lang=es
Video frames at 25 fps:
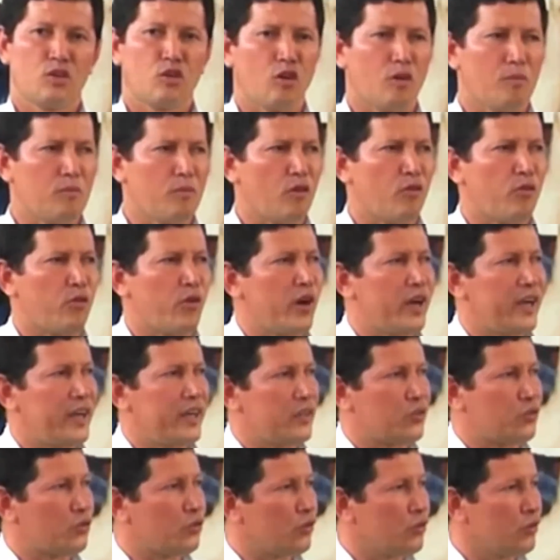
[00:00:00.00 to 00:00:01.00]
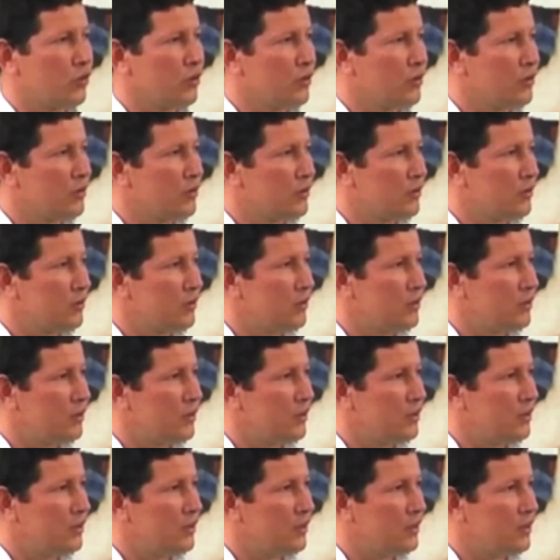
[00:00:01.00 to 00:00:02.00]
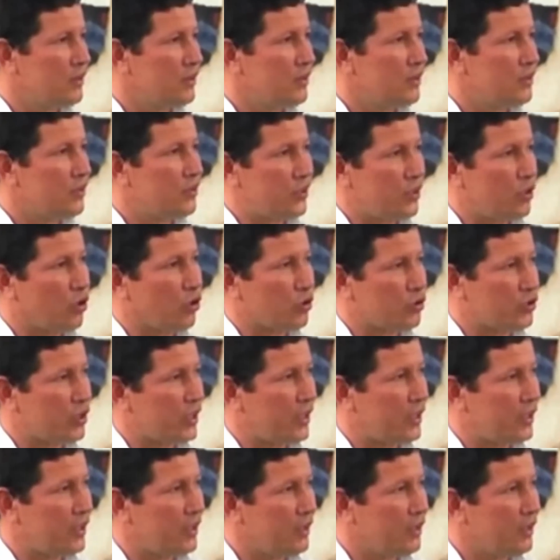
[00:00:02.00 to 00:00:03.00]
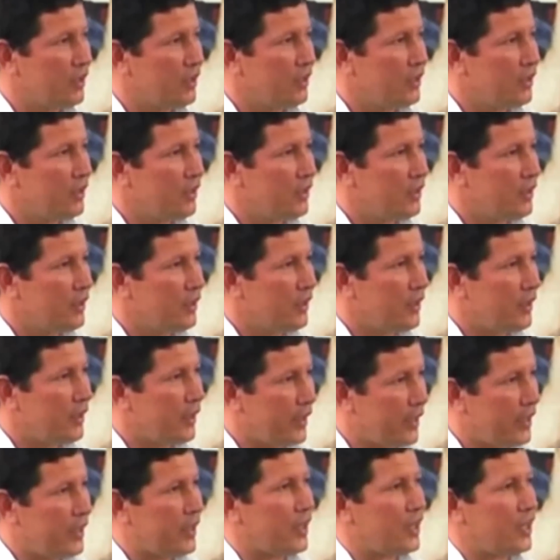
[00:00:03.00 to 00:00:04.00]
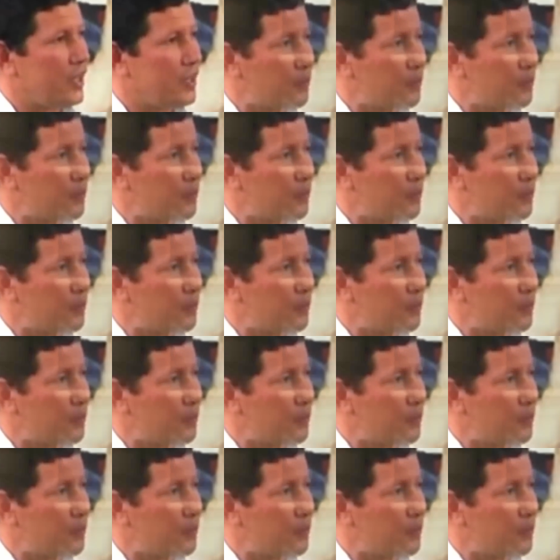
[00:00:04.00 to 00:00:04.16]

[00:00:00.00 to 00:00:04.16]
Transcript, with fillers: ¿Cómo fue eso si José era el